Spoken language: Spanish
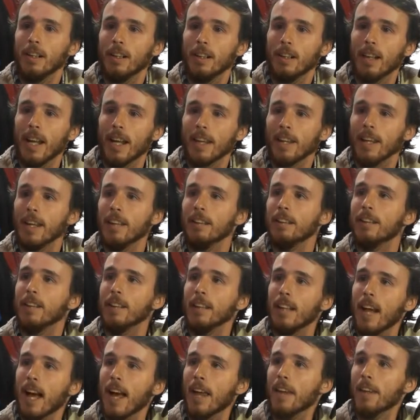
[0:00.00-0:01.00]
la
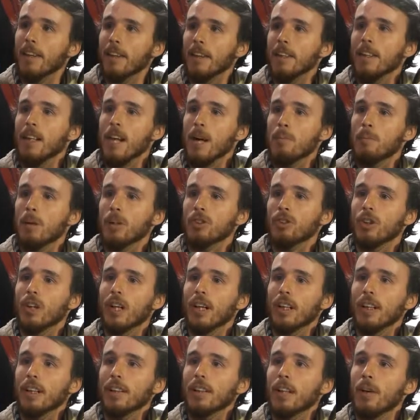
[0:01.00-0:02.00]
identidad de las
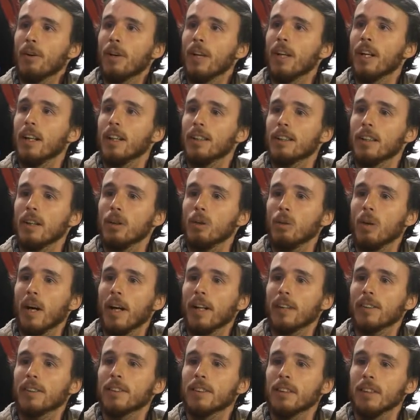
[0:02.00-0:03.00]
personas que estaban en ese
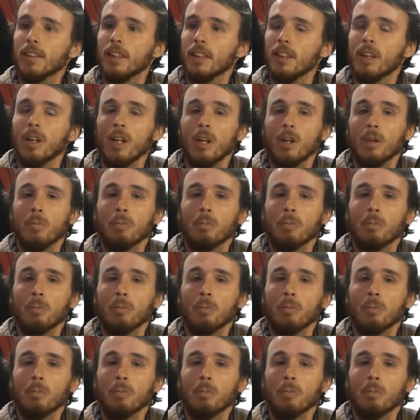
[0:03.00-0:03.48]
lugar, si,